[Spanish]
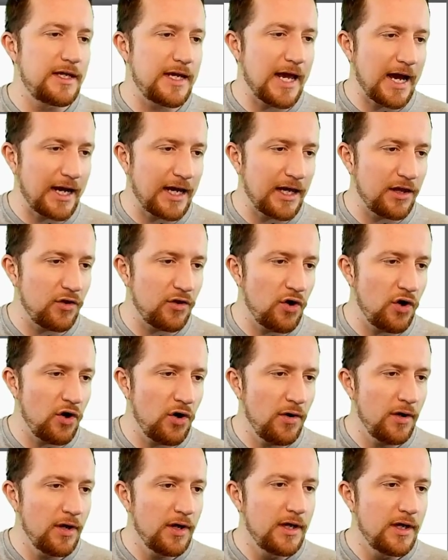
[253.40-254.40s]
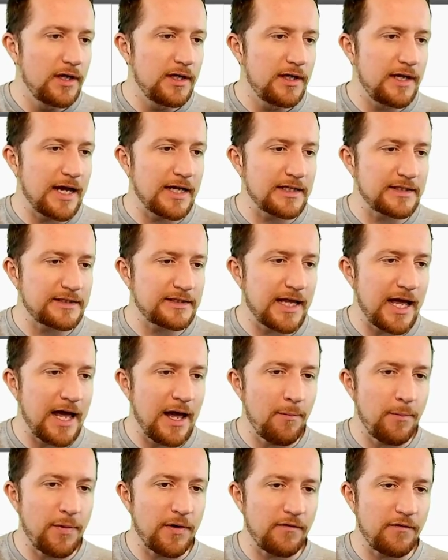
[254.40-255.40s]
ya quedó, ya
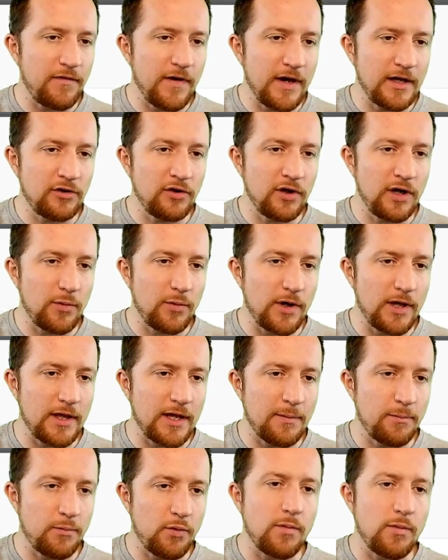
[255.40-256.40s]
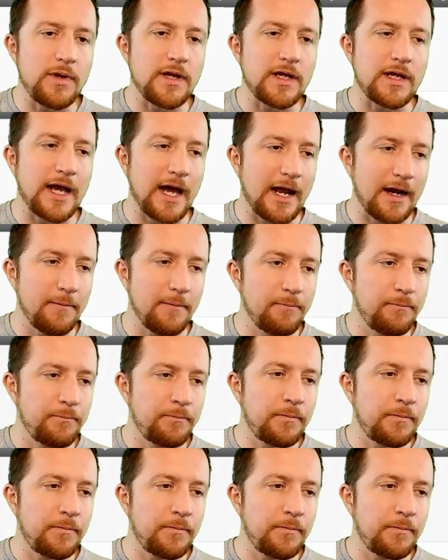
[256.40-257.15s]
está, perfecto, le voy a dar publicar.